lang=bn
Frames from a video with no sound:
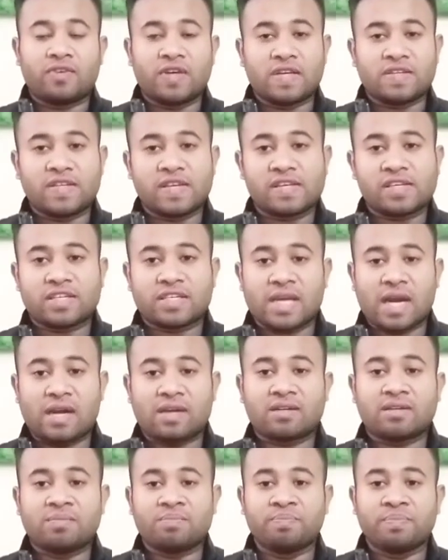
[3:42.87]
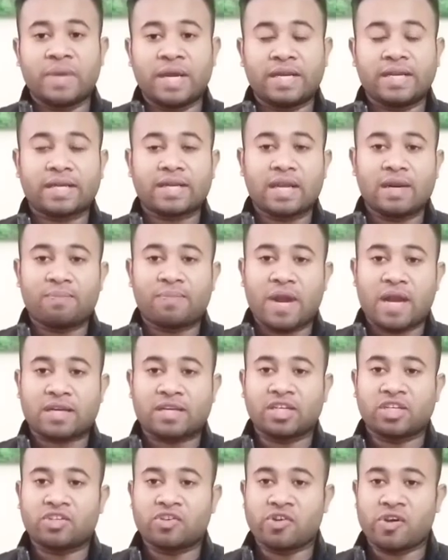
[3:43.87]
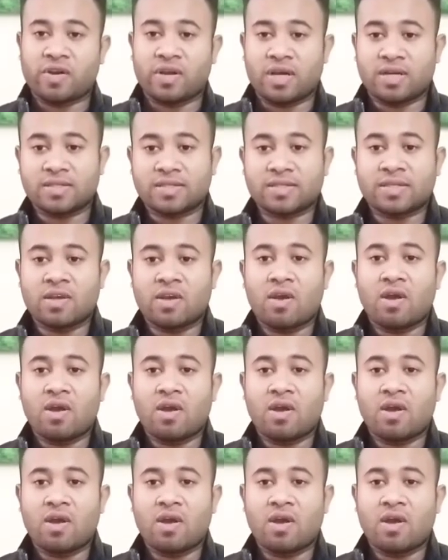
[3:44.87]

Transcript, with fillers: রেজিস্টার্ড মেডিকেল প্র্যাকটিশনার্স